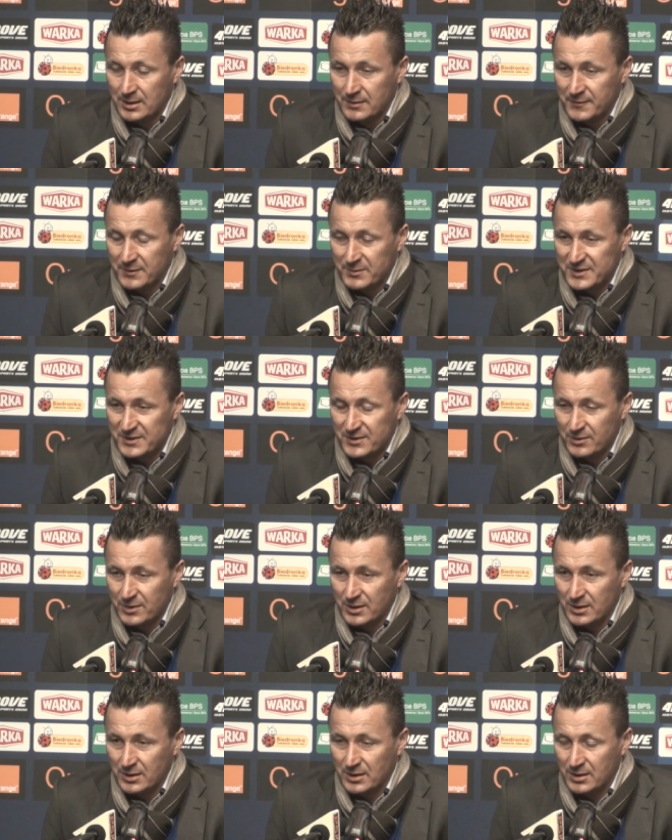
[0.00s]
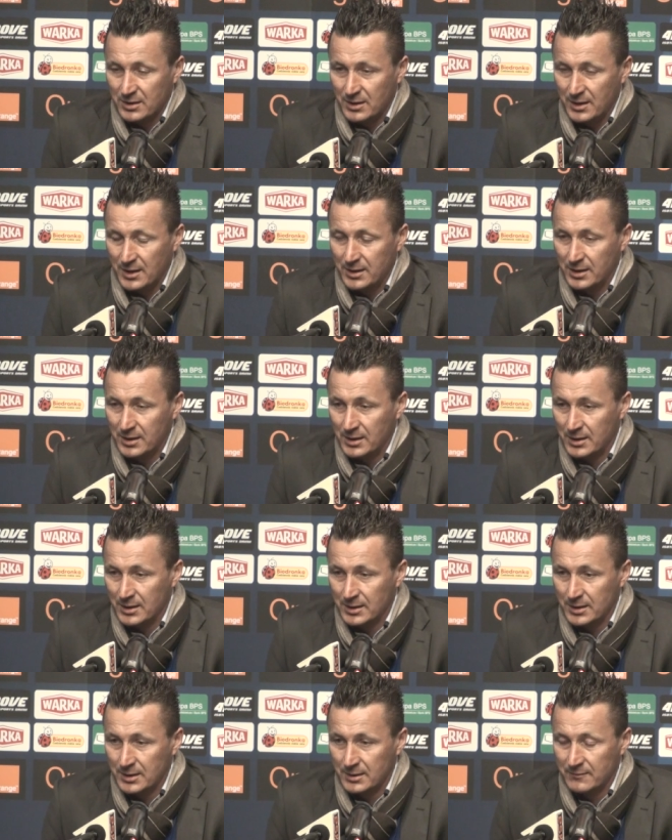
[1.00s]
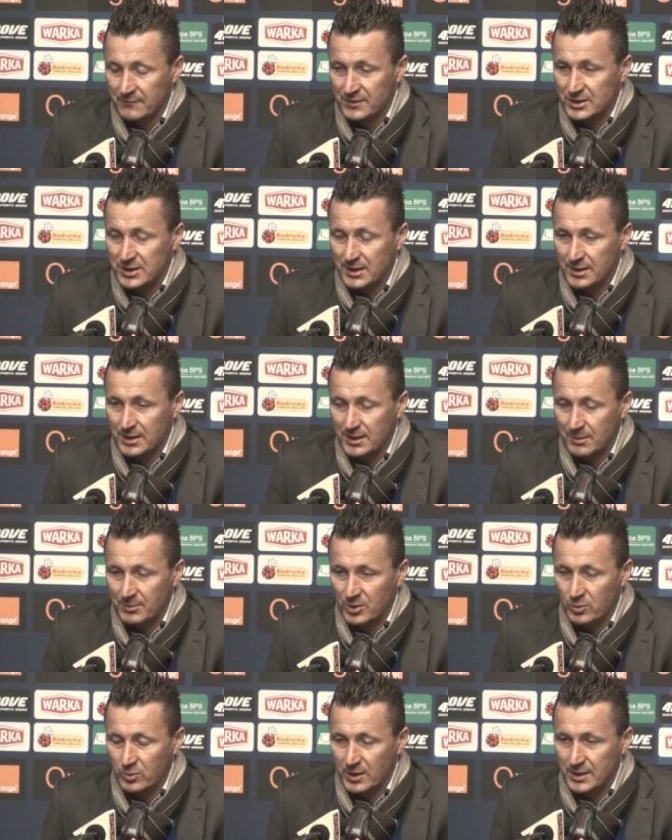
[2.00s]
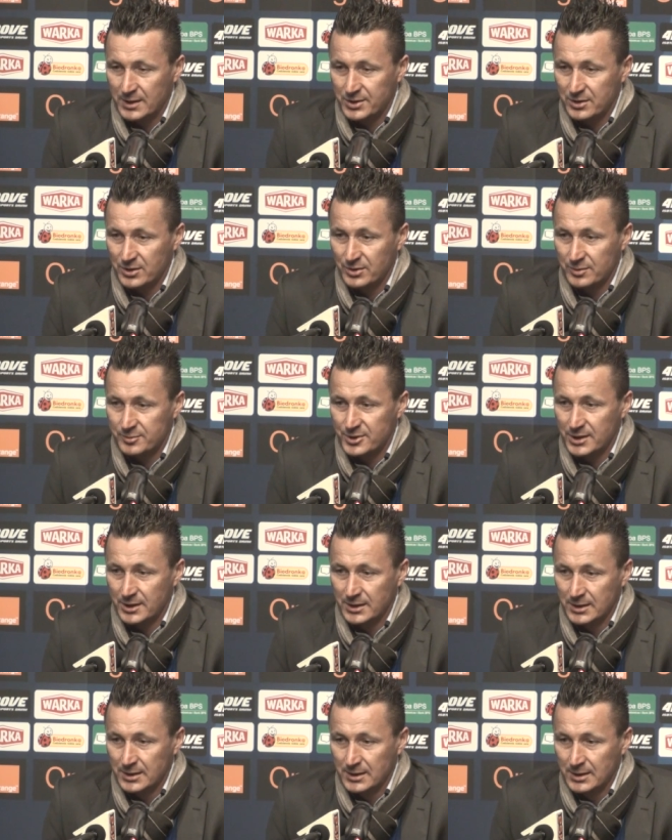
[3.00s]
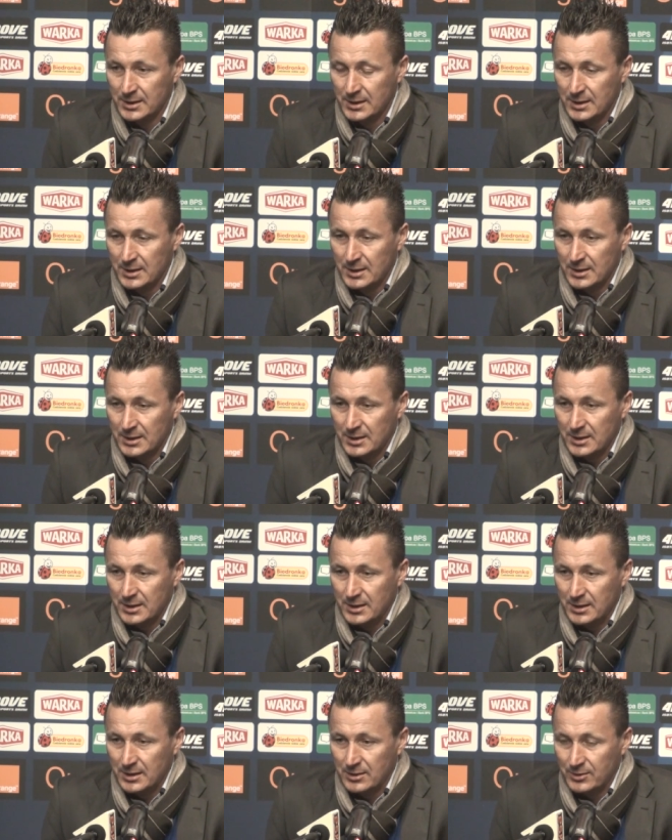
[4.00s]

w tym sezonie ani Wiśle, ani nam nie układa się to dobrze. I